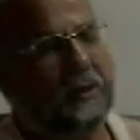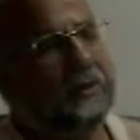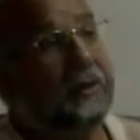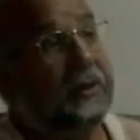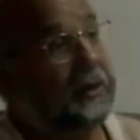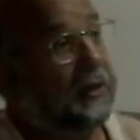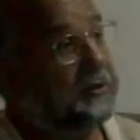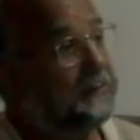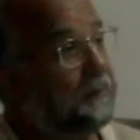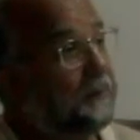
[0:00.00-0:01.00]

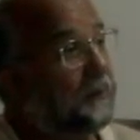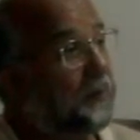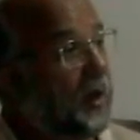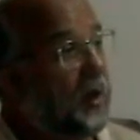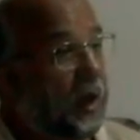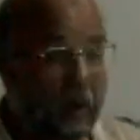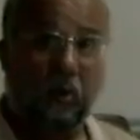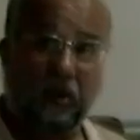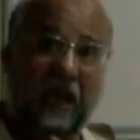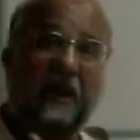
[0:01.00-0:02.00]
açıklayacağız. E
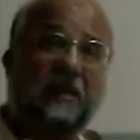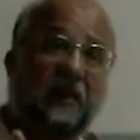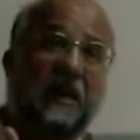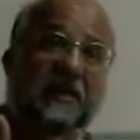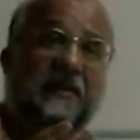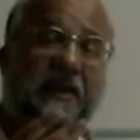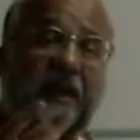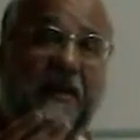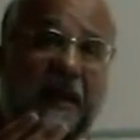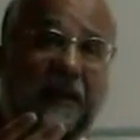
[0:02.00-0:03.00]
burada anlatılmak
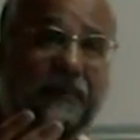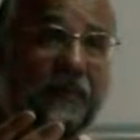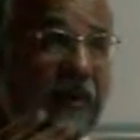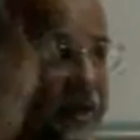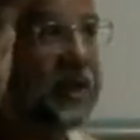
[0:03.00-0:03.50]
istenen ne? İki